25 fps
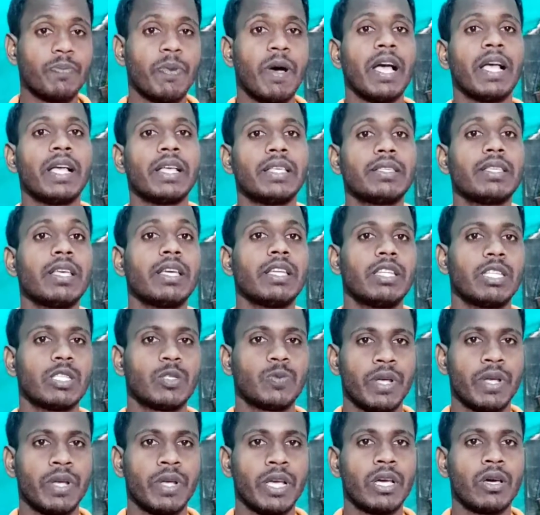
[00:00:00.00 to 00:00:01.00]
ফাঙ্গিসাইড
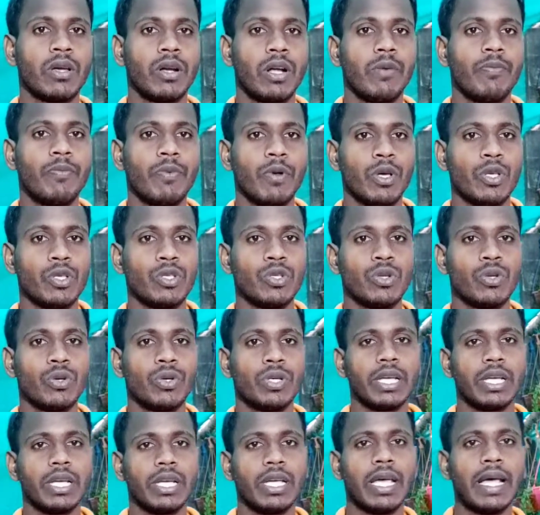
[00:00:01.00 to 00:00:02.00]
স্প্রে করা প্রয়োজন
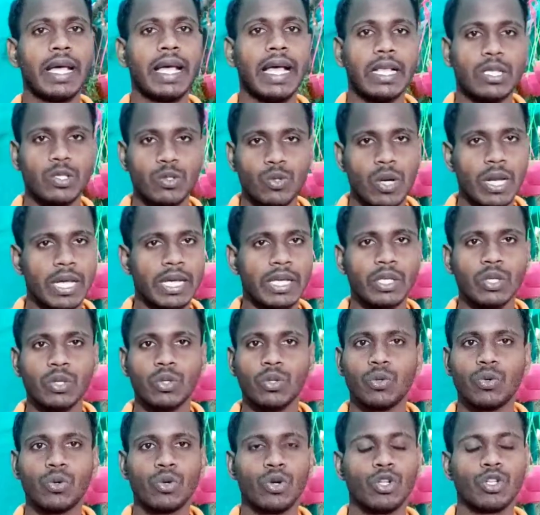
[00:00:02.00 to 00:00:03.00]
হয়ে থাকে ক্যাচুলায়
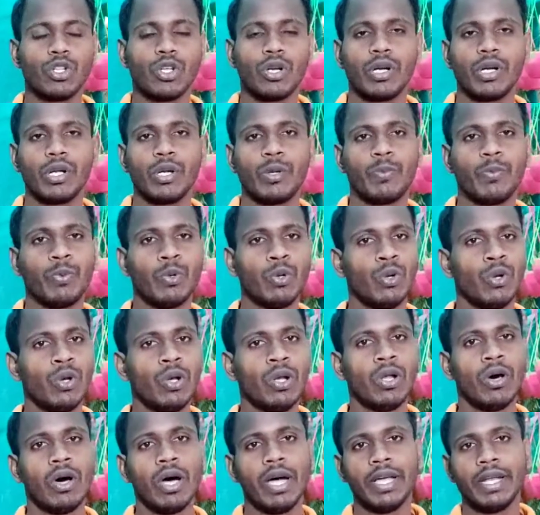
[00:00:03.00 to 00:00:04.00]
কিন্তু কোনো ধরনের ফুল
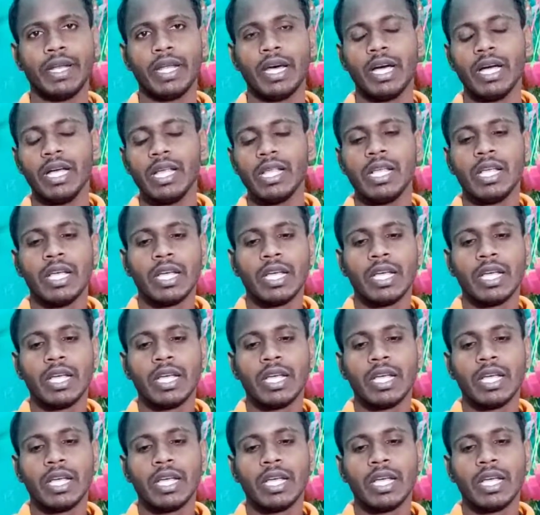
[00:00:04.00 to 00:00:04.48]
হয় না